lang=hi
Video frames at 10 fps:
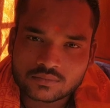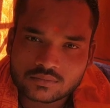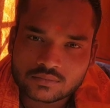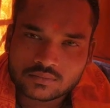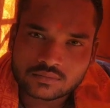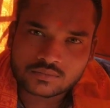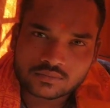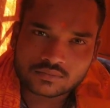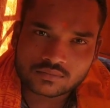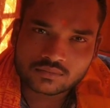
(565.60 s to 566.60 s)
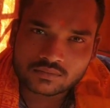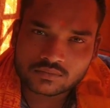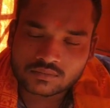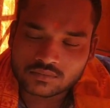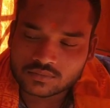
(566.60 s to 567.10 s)
पंडित जी यहाँ का क्या
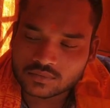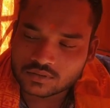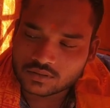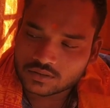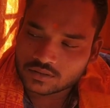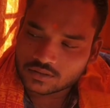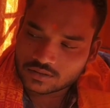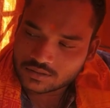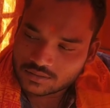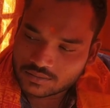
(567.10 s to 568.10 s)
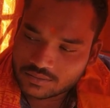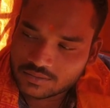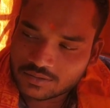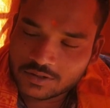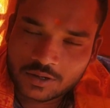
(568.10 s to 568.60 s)
इतिहास है जो लेटे हुए हनुमान जी
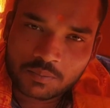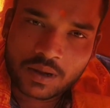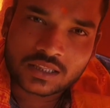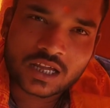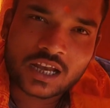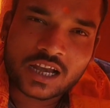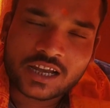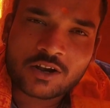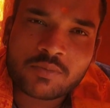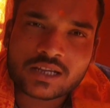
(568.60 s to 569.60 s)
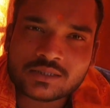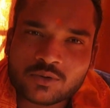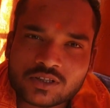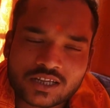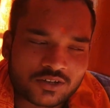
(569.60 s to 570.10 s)
पाताल लेटे हनुमान जी
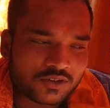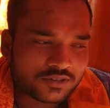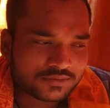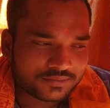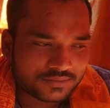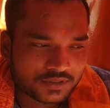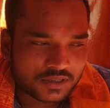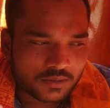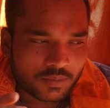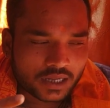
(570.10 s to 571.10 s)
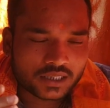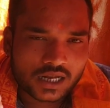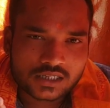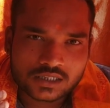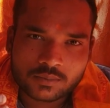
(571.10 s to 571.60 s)
बोलते हैं इनको हाँ
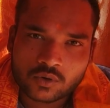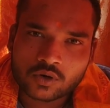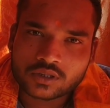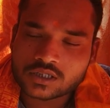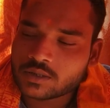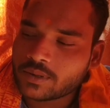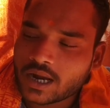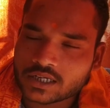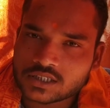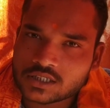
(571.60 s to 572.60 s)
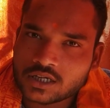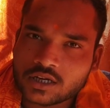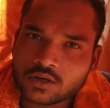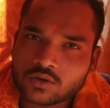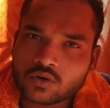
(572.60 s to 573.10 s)
पाताल से जब लौटते समय राक्षसनी
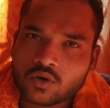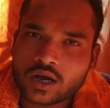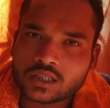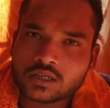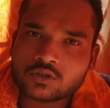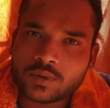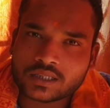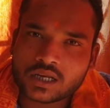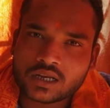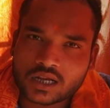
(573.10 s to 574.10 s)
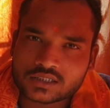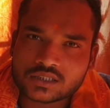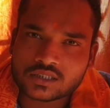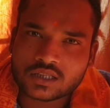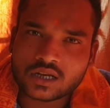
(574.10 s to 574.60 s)
ने उनको रोका था जो पाताल की
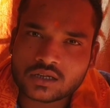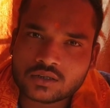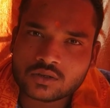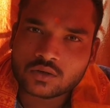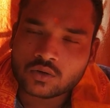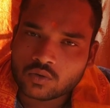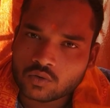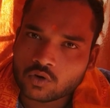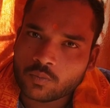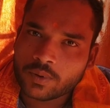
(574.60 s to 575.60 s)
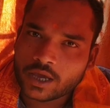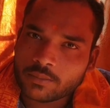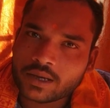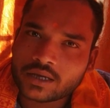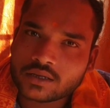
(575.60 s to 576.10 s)
राक्षसनी थी ना हाँ। उनको
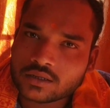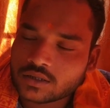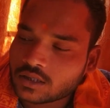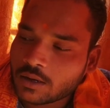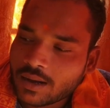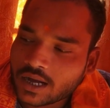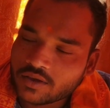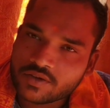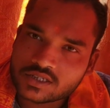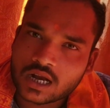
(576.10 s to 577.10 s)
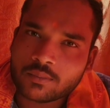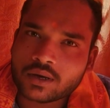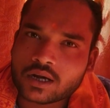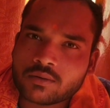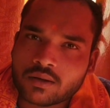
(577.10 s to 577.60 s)
पैर में दबा के विश्राम
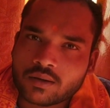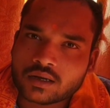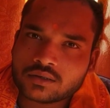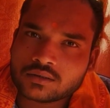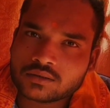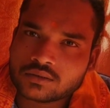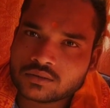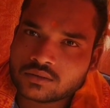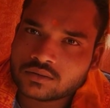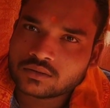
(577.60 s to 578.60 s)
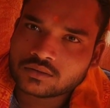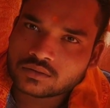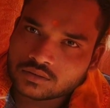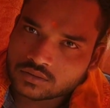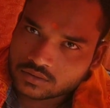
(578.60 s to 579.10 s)
कर रहे बाबा
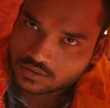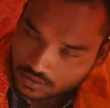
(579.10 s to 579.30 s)
अच्छा ऐसा